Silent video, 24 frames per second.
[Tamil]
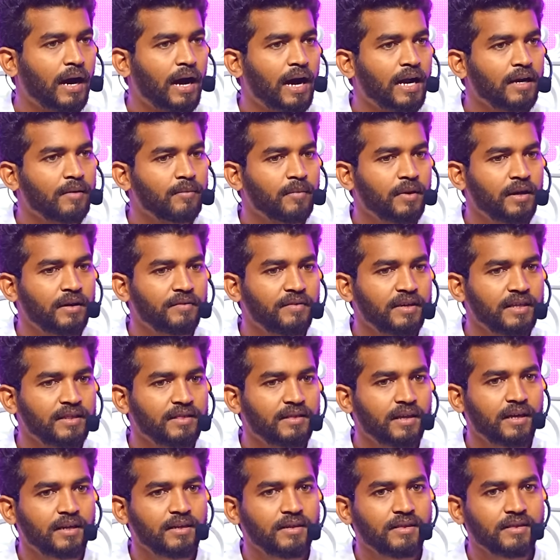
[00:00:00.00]

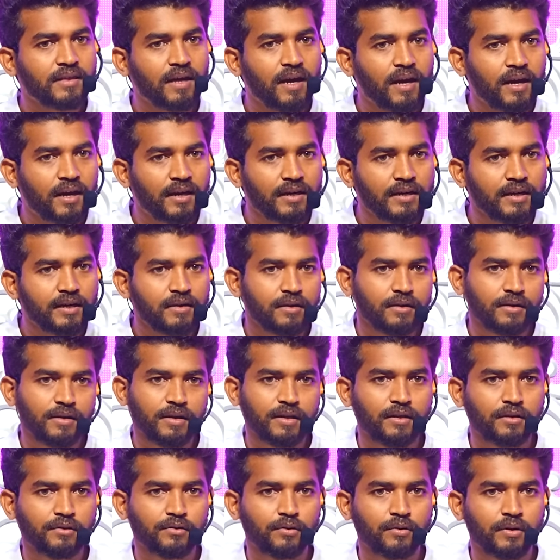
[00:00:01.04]
ஆன்மாவைத்தான் தான் என்று
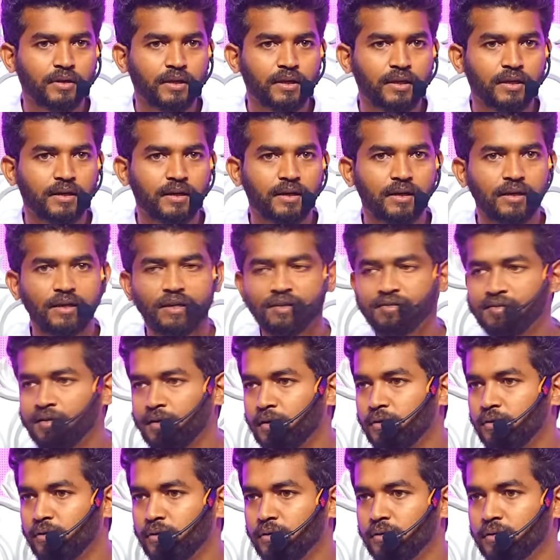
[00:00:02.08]
நீங்கள் சொல்கிறீர்கள் எஸ்
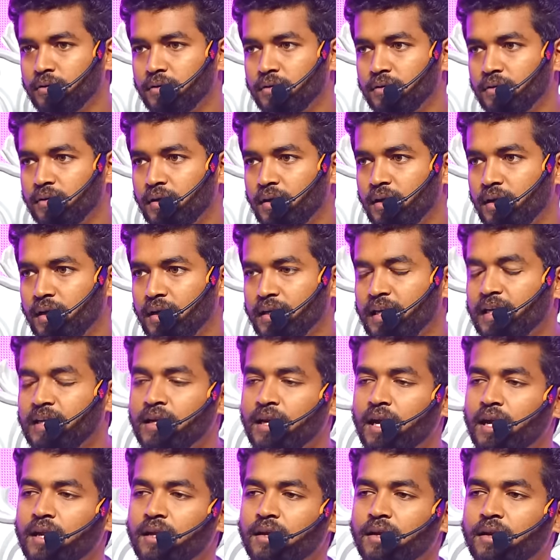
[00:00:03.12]
ஆர்னோ என்ன
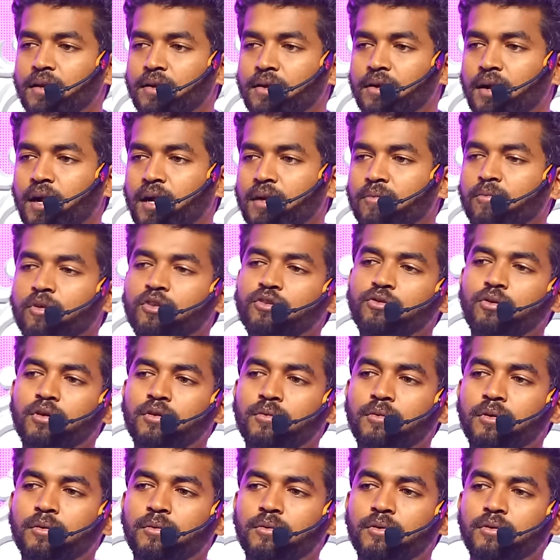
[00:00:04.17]
கலர்ல இருக்க ஆன்மா சொல்லுங்க
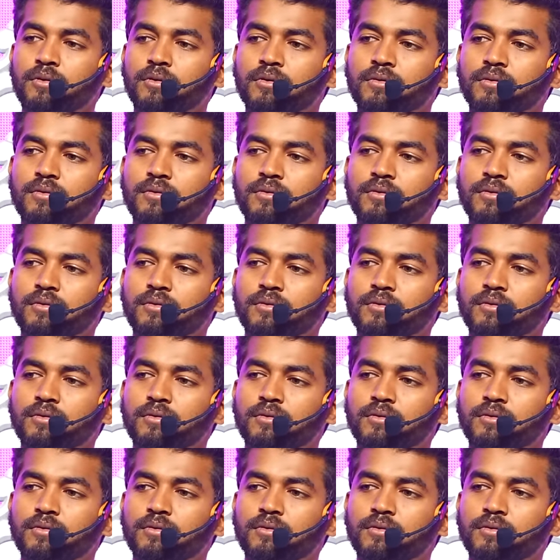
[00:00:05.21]
பாப்போம்